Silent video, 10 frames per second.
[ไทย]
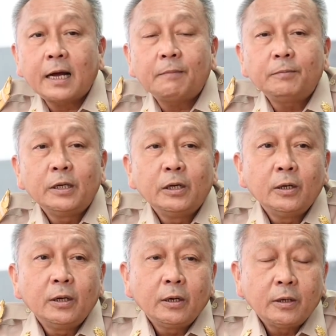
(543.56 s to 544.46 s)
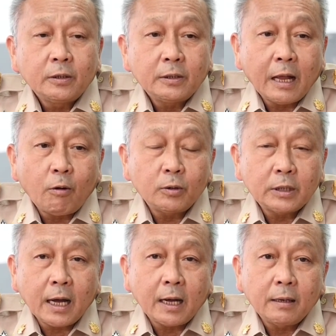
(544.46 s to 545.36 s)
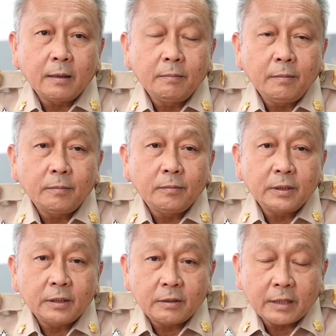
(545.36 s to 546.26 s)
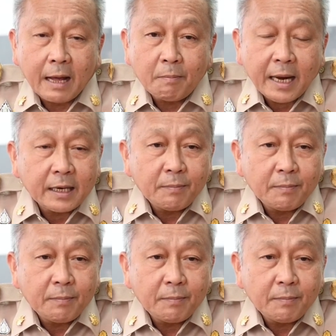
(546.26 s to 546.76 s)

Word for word: นะครับเราจะสามารถ